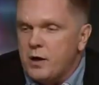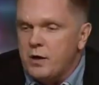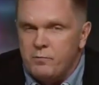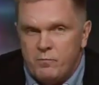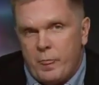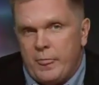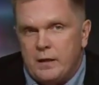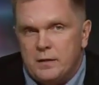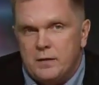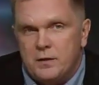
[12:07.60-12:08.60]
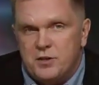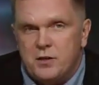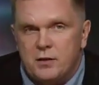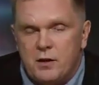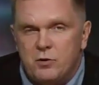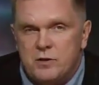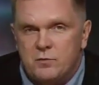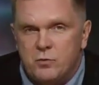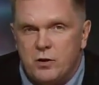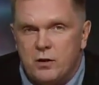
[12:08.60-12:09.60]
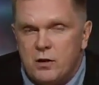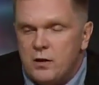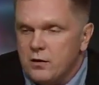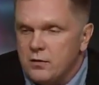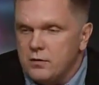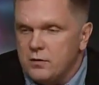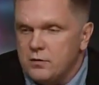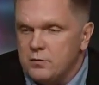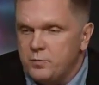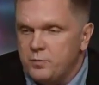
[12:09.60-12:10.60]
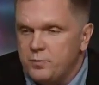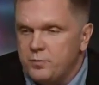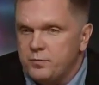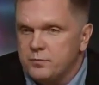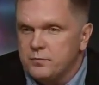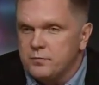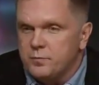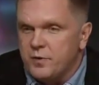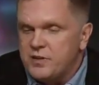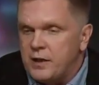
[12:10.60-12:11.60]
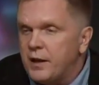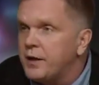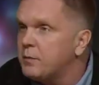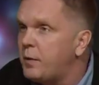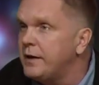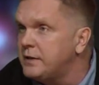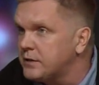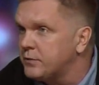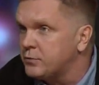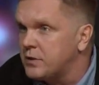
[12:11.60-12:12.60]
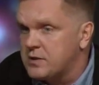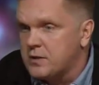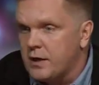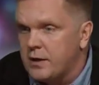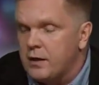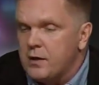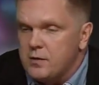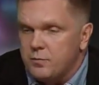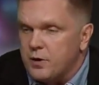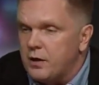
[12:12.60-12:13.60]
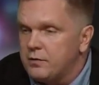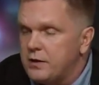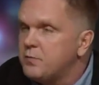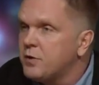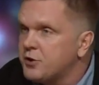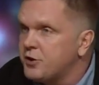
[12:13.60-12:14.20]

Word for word: про, я считаю, одного из немногих э, профессиональных политиков у нас в стране, угу. про Владимира